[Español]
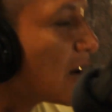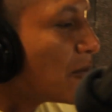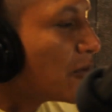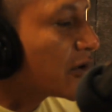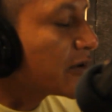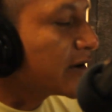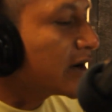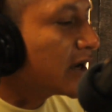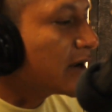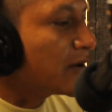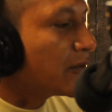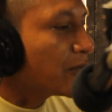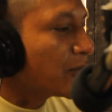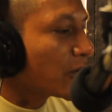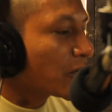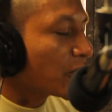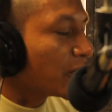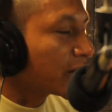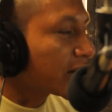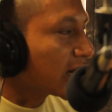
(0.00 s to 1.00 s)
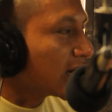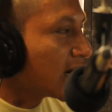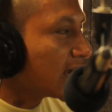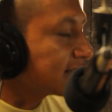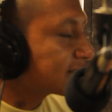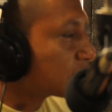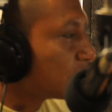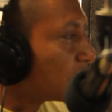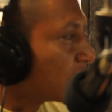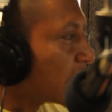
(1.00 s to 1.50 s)
Muy bien, un poco de
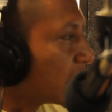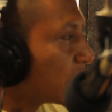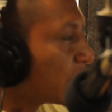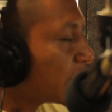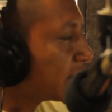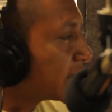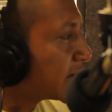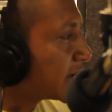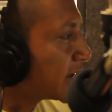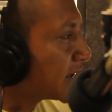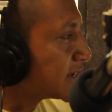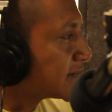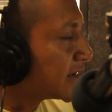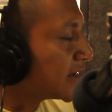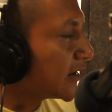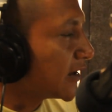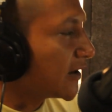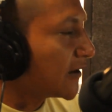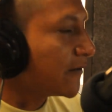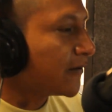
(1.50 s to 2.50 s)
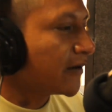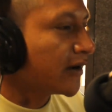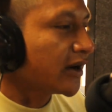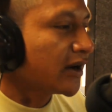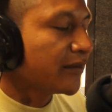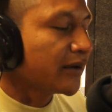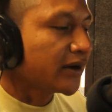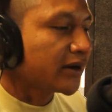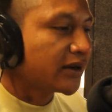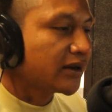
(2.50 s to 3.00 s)
relax con la 93 en el
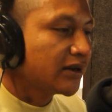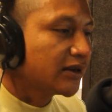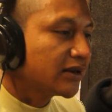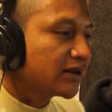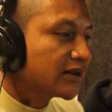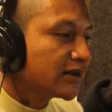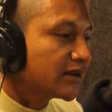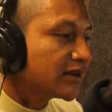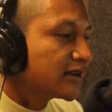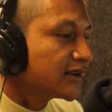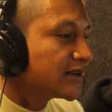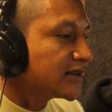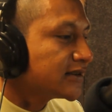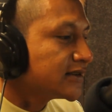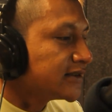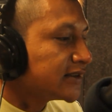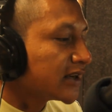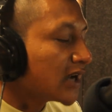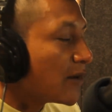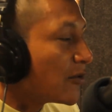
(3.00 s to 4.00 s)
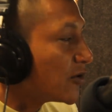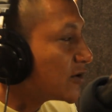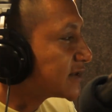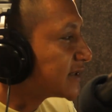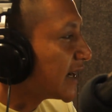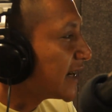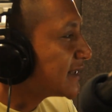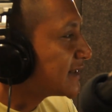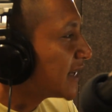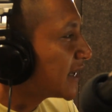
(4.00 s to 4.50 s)
FM.
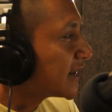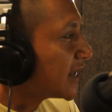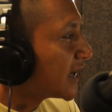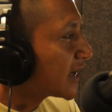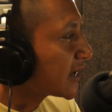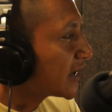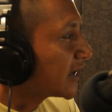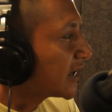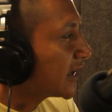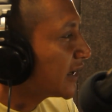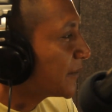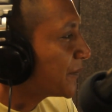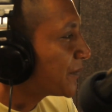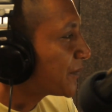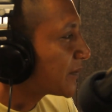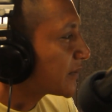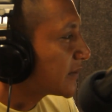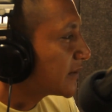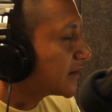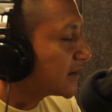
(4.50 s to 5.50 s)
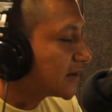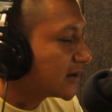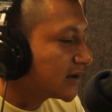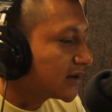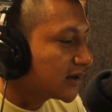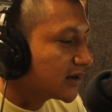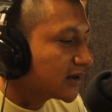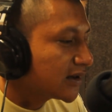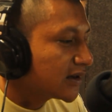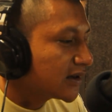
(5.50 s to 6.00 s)
Llegamos a esta tarde,
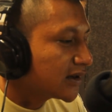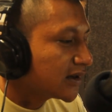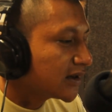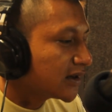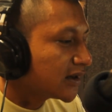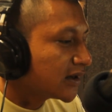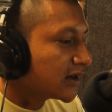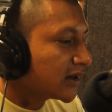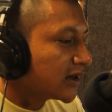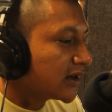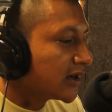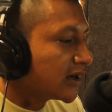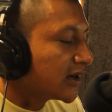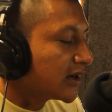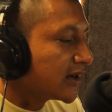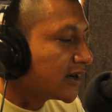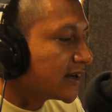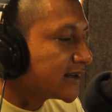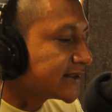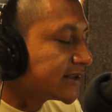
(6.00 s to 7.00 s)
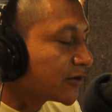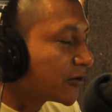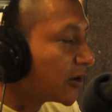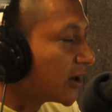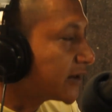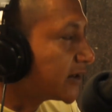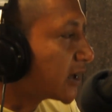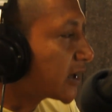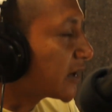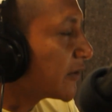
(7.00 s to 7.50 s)
eh, 5
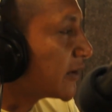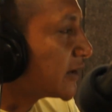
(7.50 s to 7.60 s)
de la tarde,